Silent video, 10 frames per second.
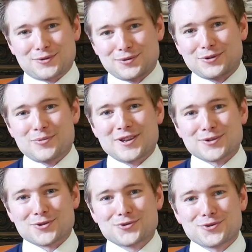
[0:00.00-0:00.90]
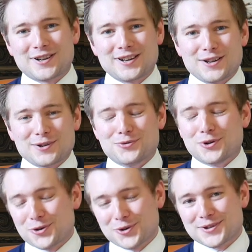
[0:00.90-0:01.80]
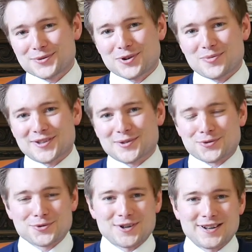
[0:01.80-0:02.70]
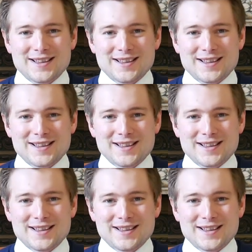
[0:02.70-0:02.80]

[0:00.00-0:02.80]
comme les 100 jours, que nous reconnaissons comme les 100 jours,